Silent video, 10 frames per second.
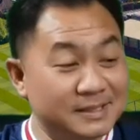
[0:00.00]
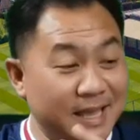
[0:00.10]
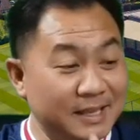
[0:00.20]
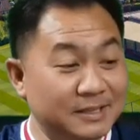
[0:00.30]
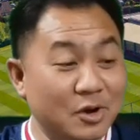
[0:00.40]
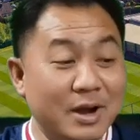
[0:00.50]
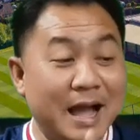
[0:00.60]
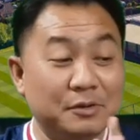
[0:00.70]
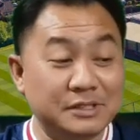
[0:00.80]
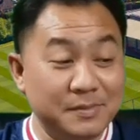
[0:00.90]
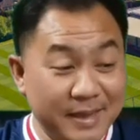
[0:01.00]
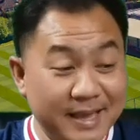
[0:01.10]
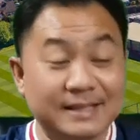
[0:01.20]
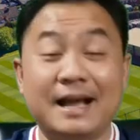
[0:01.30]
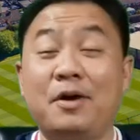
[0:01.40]
ไอช่องข่าว
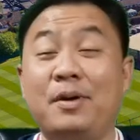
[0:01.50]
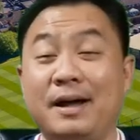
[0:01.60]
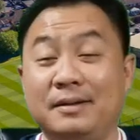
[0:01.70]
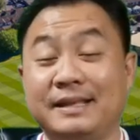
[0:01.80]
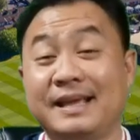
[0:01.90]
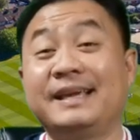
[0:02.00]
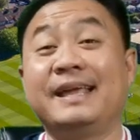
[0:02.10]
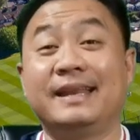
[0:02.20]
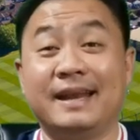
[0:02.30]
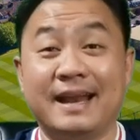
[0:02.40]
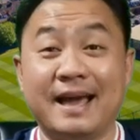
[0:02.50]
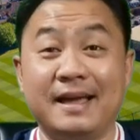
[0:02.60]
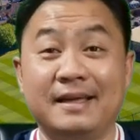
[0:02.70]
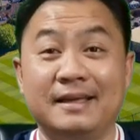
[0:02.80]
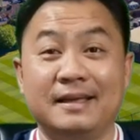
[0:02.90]
CBS เขาอะในอังกฤษนะ
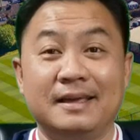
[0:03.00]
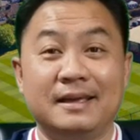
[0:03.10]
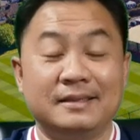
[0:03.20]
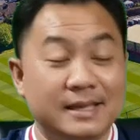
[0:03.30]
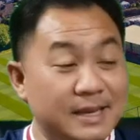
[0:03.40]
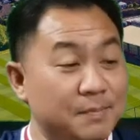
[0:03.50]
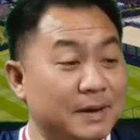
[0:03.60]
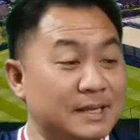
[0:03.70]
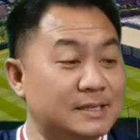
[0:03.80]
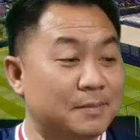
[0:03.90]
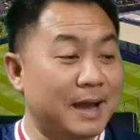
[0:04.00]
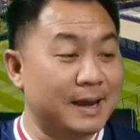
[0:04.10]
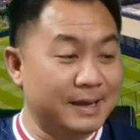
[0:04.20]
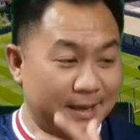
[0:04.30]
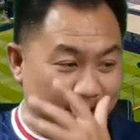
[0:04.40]
ทีนี้ประเด็นสำคัญ
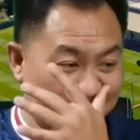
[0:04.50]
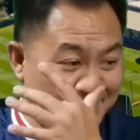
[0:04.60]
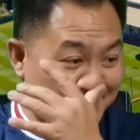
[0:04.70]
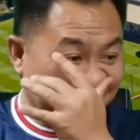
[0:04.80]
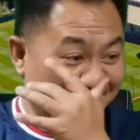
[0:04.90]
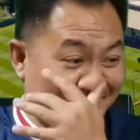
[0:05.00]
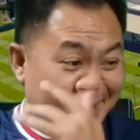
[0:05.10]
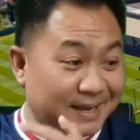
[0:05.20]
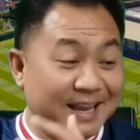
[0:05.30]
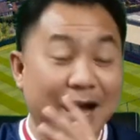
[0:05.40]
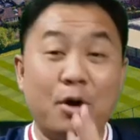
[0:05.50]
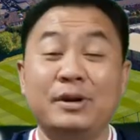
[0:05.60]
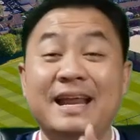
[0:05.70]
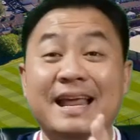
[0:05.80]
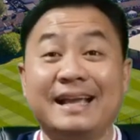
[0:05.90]
เนี่ยเขา
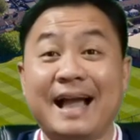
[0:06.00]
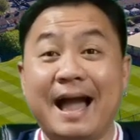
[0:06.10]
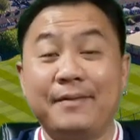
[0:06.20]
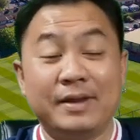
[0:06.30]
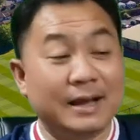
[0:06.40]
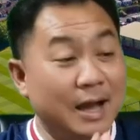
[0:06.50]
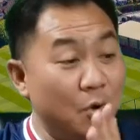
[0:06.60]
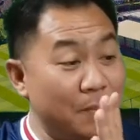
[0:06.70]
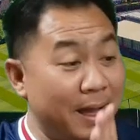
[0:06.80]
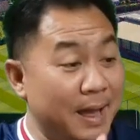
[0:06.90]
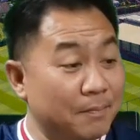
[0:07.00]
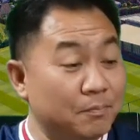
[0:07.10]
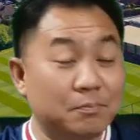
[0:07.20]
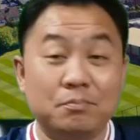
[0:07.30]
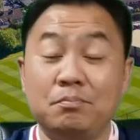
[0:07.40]
ในรายการเนี่ยเขามา
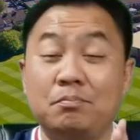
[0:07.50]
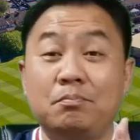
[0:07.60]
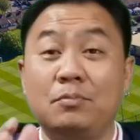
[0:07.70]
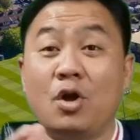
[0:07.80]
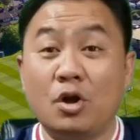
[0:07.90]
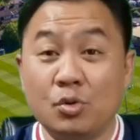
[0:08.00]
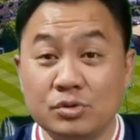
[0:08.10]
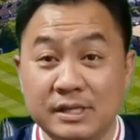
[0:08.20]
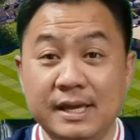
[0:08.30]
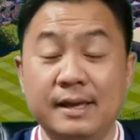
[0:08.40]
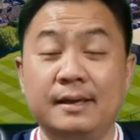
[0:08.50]
ลองดูซิ